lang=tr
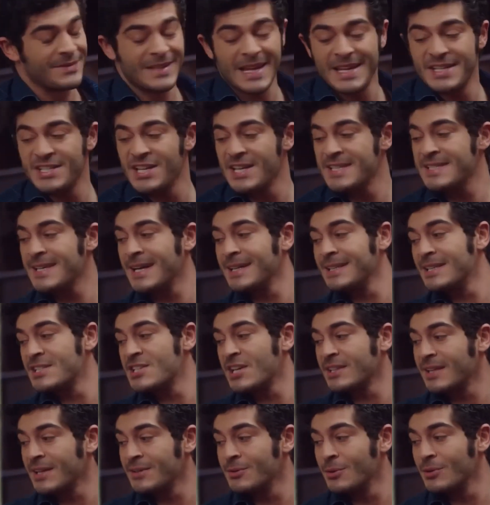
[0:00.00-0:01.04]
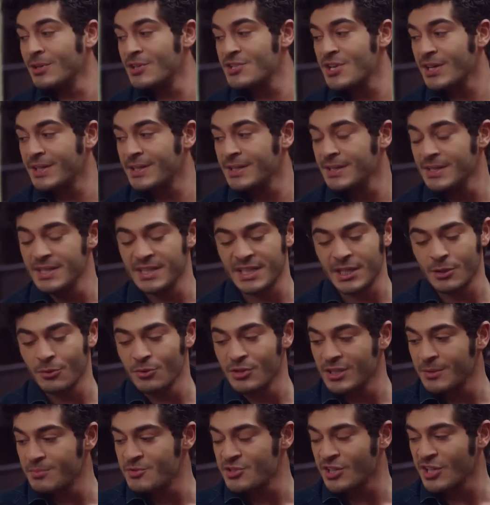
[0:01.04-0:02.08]
ne ceza alacaklar? Ne olacak? İki gün
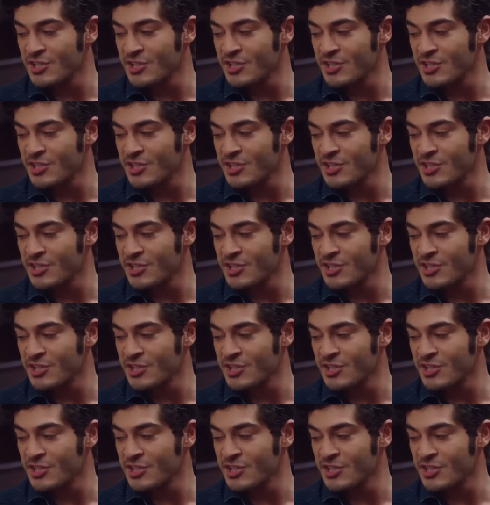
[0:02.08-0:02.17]
yatıp